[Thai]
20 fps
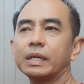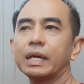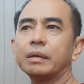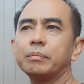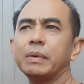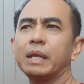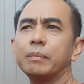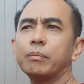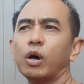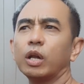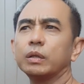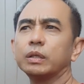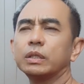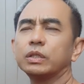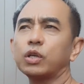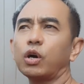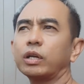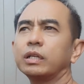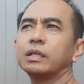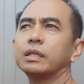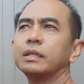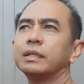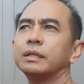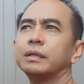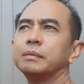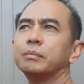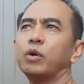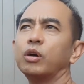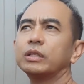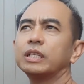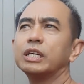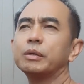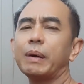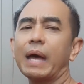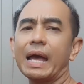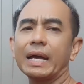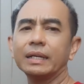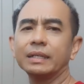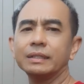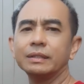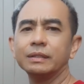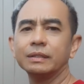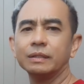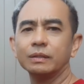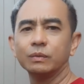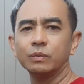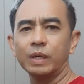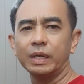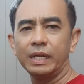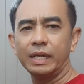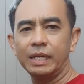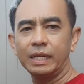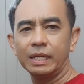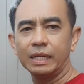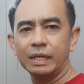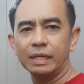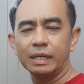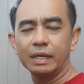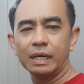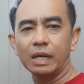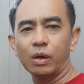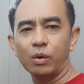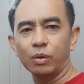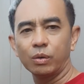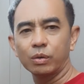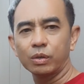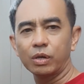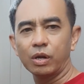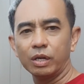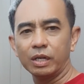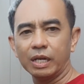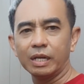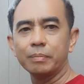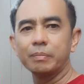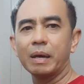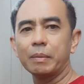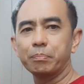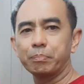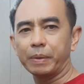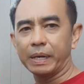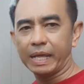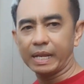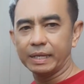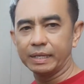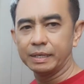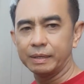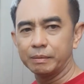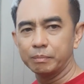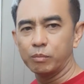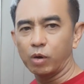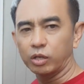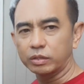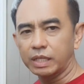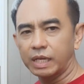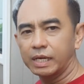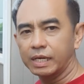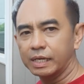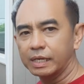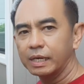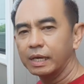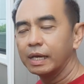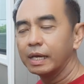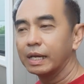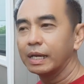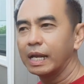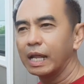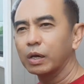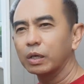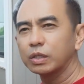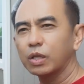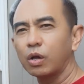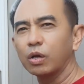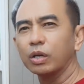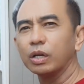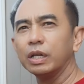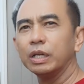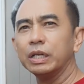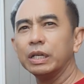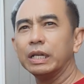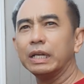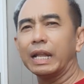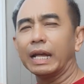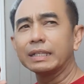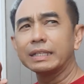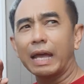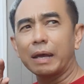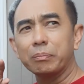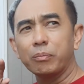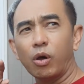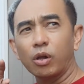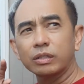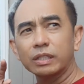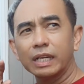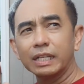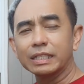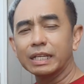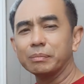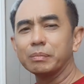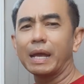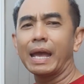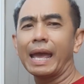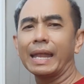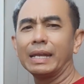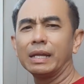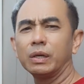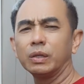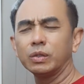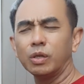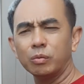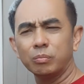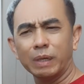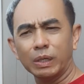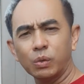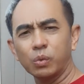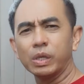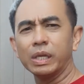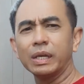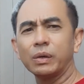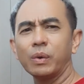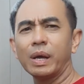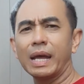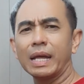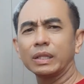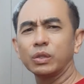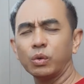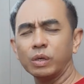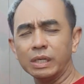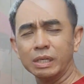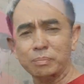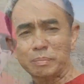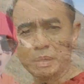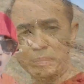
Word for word: ราะนั้นเมนบอร์ดช็อตมอเตอร์พัง วันนี้เราก็เลยมาเปลี่ยนมอเตอร์ แล้วก็ต้องหลังจากมอเตอร์ทำงานแล้วก็ต้องมาดูอีกว่าตัวอื่